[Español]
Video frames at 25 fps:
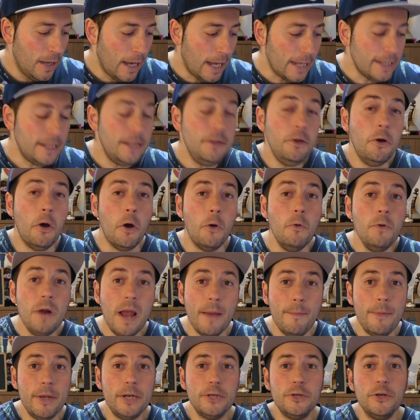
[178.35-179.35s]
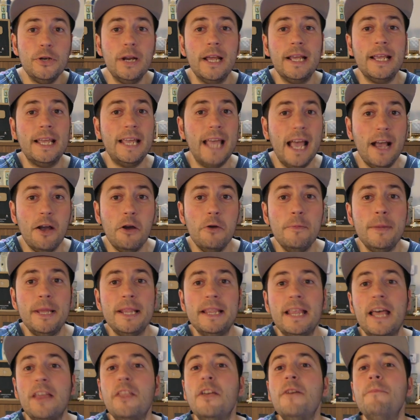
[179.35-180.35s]
ha sido una persona que ha
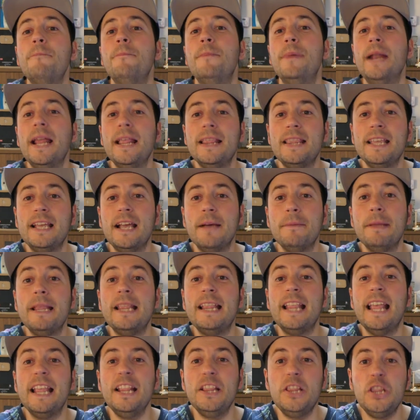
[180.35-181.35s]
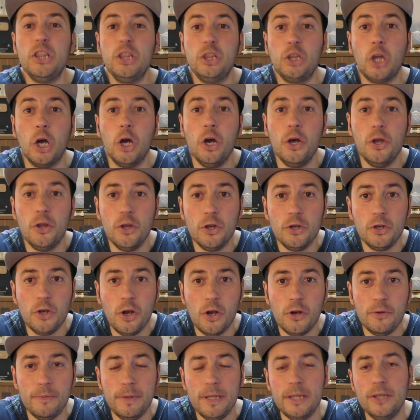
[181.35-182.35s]
comentado en prácticamente todos
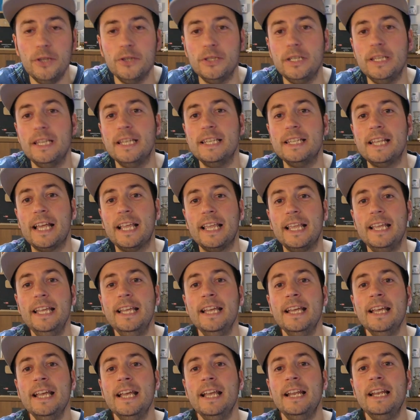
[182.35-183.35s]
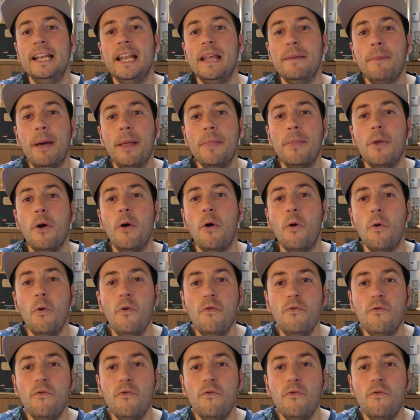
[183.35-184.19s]
los vídeos y desde aquí le mando un